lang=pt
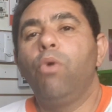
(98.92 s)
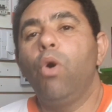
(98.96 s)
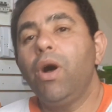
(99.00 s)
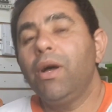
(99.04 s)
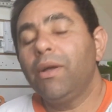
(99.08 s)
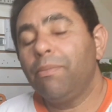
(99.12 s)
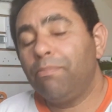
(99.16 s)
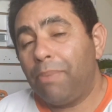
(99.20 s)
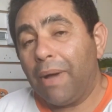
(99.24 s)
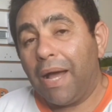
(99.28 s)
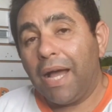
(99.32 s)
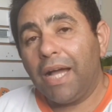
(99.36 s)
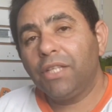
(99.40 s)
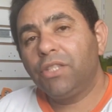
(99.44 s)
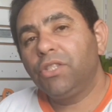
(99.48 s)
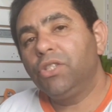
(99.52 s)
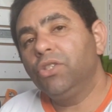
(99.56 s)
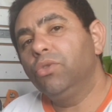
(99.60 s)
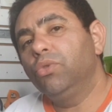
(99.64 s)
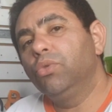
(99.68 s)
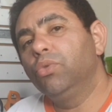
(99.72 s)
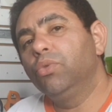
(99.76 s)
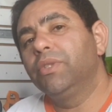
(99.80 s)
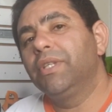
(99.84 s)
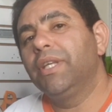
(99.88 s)
Boa
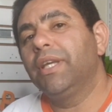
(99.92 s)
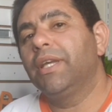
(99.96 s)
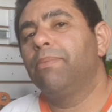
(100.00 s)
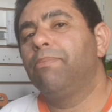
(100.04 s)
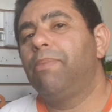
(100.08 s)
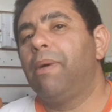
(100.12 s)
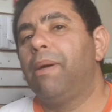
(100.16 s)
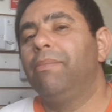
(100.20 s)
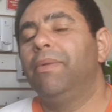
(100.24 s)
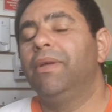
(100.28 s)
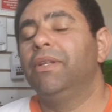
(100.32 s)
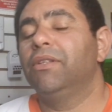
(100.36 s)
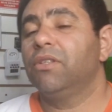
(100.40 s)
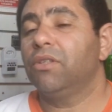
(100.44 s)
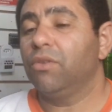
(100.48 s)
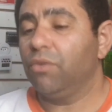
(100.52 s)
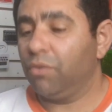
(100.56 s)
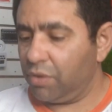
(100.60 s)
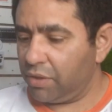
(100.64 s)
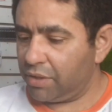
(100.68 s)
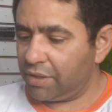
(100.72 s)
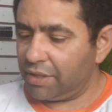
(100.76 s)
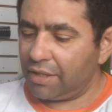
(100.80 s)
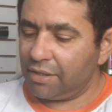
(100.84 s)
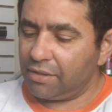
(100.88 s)
parte dos equipamentos que
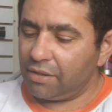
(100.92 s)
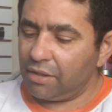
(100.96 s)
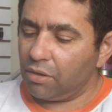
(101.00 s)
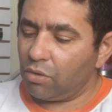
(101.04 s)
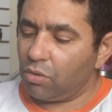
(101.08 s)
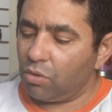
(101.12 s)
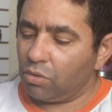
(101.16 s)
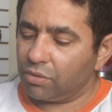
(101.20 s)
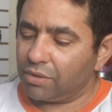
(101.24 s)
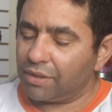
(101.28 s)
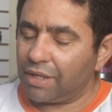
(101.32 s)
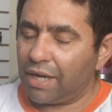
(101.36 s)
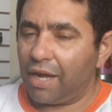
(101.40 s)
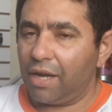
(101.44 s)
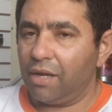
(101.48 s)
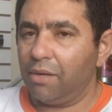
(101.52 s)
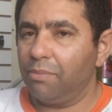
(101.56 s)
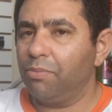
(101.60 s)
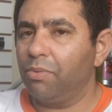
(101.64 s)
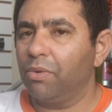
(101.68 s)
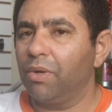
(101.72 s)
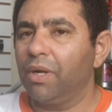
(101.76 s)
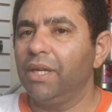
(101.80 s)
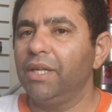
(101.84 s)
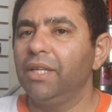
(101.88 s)
vocês
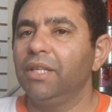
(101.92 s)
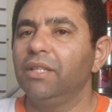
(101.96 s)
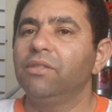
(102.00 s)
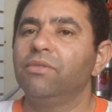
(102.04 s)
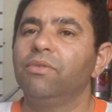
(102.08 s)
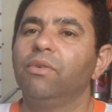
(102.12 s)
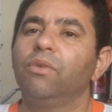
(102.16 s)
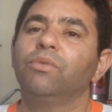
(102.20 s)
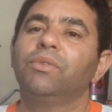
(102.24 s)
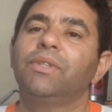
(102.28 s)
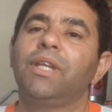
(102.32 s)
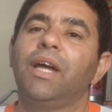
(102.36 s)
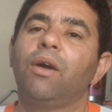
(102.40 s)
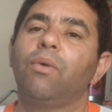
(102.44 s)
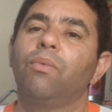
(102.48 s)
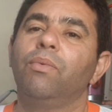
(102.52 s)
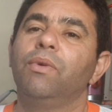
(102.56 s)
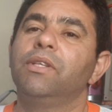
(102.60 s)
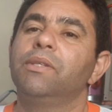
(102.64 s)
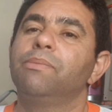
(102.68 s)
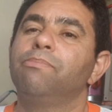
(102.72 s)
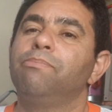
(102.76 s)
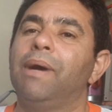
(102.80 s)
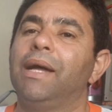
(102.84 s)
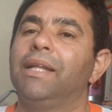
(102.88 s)
encontrarem por aí, eles vão estar tá
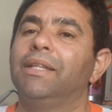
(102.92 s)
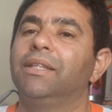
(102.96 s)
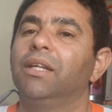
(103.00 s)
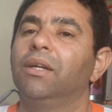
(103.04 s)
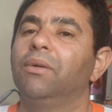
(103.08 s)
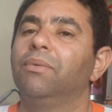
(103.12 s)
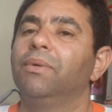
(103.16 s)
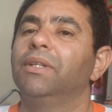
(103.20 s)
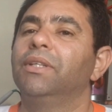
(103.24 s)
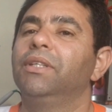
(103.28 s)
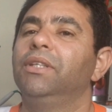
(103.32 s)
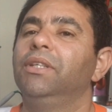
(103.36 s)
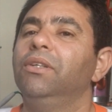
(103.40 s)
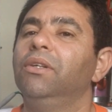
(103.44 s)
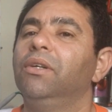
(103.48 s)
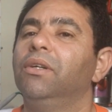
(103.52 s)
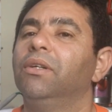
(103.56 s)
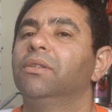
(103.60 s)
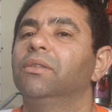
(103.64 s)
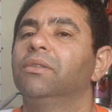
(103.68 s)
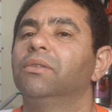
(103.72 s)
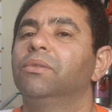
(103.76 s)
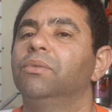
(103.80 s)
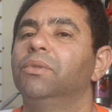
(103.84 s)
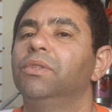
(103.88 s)
com esse padrão aqui,
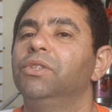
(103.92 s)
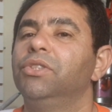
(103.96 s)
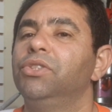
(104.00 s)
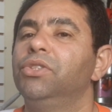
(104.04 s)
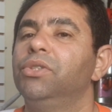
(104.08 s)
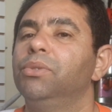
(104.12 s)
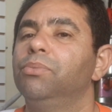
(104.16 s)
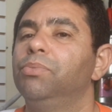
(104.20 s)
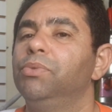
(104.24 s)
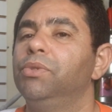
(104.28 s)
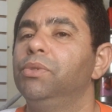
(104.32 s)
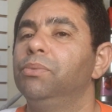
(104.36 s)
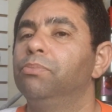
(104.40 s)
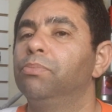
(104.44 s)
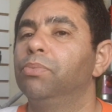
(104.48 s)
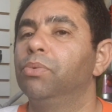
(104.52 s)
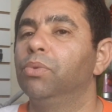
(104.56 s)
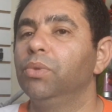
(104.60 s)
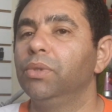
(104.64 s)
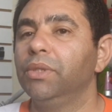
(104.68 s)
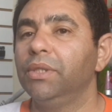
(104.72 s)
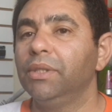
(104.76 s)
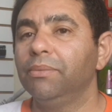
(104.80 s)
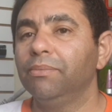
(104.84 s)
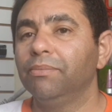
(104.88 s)
ó, com esse tipo de
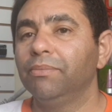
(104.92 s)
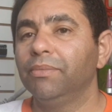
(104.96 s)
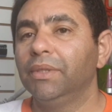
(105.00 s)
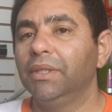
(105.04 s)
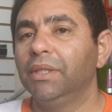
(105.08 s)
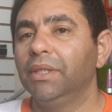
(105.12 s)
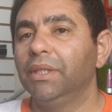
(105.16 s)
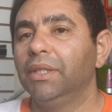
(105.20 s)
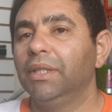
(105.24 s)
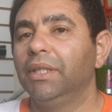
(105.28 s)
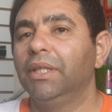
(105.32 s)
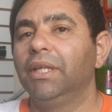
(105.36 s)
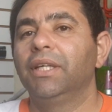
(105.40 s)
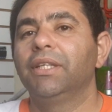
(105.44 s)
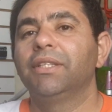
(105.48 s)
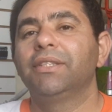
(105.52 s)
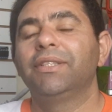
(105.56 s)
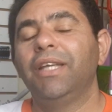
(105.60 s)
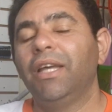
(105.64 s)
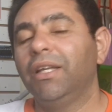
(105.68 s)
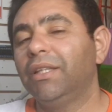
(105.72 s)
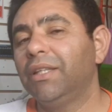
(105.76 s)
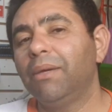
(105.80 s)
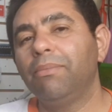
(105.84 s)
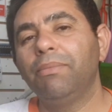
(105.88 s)
plug.
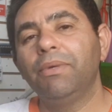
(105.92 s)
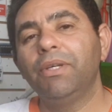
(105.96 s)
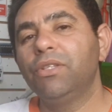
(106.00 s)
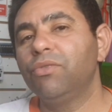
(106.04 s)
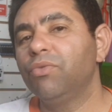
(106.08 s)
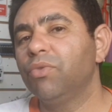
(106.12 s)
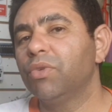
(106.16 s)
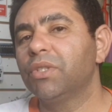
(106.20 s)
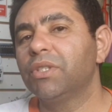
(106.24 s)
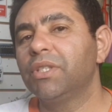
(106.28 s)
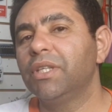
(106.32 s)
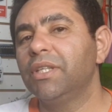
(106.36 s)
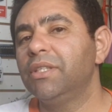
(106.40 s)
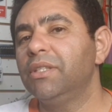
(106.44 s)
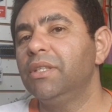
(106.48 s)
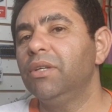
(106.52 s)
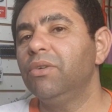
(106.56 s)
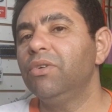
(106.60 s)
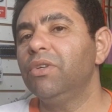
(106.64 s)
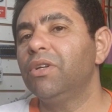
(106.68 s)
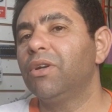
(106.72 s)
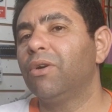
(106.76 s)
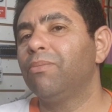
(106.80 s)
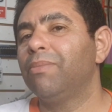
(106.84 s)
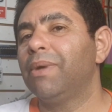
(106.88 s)
Certamente vocês
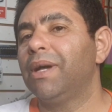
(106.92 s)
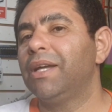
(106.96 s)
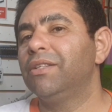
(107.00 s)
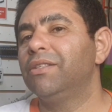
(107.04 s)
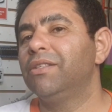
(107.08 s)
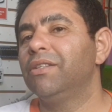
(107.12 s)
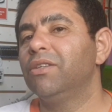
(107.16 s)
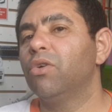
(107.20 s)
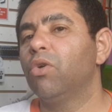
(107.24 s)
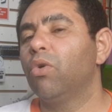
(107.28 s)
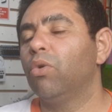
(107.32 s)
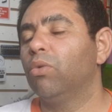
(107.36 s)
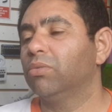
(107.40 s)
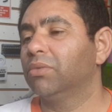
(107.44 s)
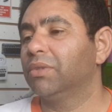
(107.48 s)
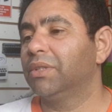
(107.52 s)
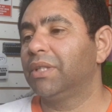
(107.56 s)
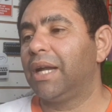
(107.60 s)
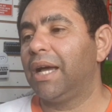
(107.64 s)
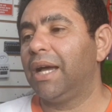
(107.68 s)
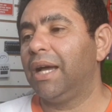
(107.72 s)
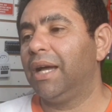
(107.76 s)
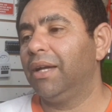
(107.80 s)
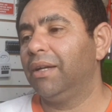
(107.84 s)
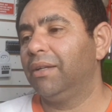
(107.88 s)
não irão mais
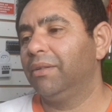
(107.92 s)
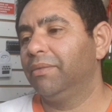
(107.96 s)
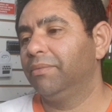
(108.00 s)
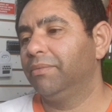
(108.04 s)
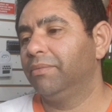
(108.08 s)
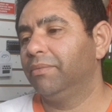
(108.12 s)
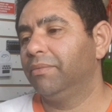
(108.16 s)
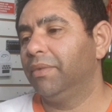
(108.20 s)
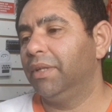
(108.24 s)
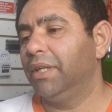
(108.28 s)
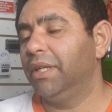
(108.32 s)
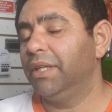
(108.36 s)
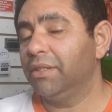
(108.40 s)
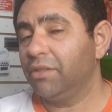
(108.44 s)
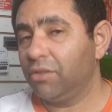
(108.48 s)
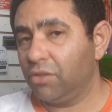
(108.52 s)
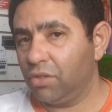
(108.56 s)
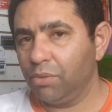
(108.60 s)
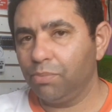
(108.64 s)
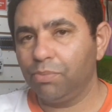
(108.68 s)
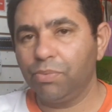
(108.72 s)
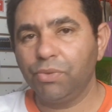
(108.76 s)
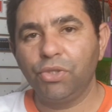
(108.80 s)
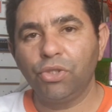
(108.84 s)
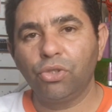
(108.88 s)
encontrar esse
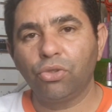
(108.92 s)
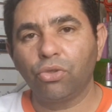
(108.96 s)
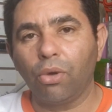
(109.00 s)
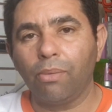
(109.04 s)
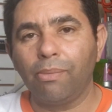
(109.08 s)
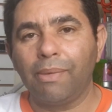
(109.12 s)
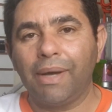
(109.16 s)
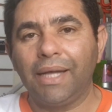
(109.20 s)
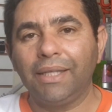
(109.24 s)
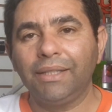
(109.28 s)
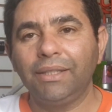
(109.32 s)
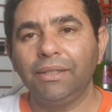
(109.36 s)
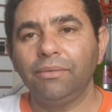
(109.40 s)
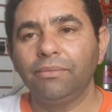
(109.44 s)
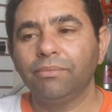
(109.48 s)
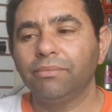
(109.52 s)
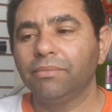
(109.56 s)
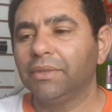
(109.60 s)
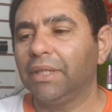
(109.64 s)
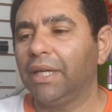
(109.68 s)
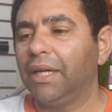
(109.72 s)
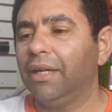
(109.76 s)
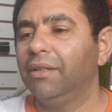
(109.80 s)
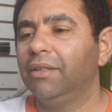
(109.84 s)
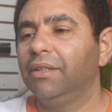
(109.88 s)
tipo de tomada,
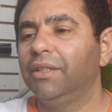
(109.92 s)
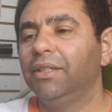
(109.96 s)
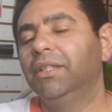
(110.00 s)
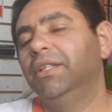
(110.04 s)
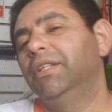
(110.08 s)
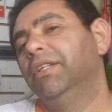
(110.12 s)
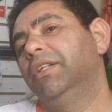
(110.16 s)
tá?